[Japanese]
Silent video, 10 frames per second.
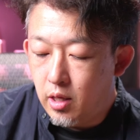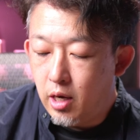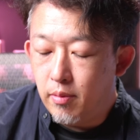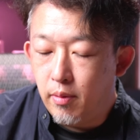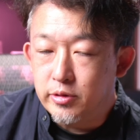や
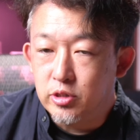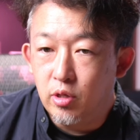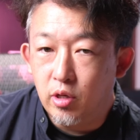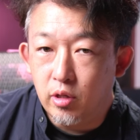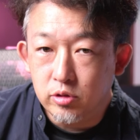れば別
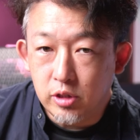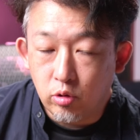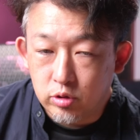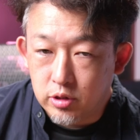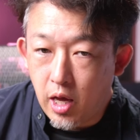にちゃん
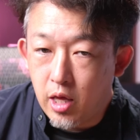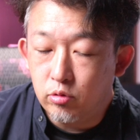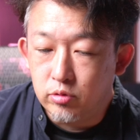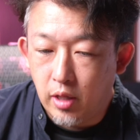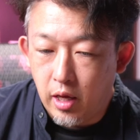と使え
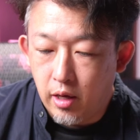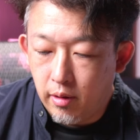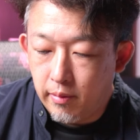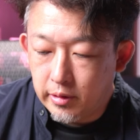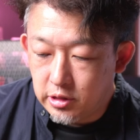るんで、
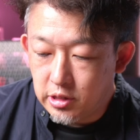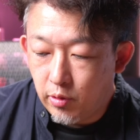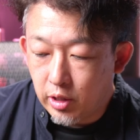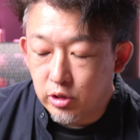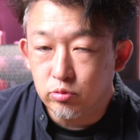実際
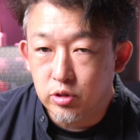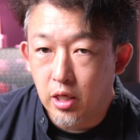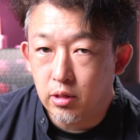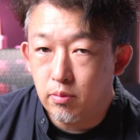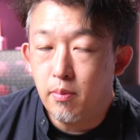に私も
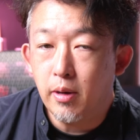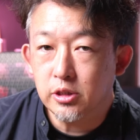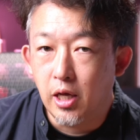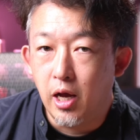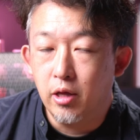使ってみま
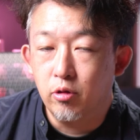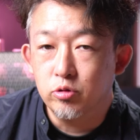した。